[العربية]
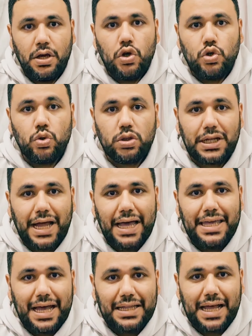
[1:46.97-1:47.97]
شو
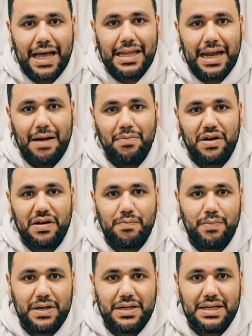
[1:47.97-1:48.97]
تداعيات هذا الأمر
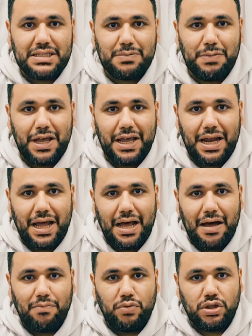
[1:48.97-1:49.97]
بالنسبة
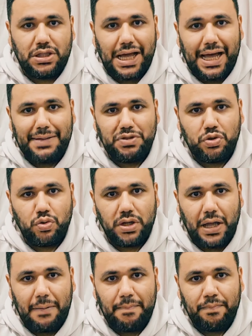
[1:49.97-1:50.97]
لمنتخب سوريا؟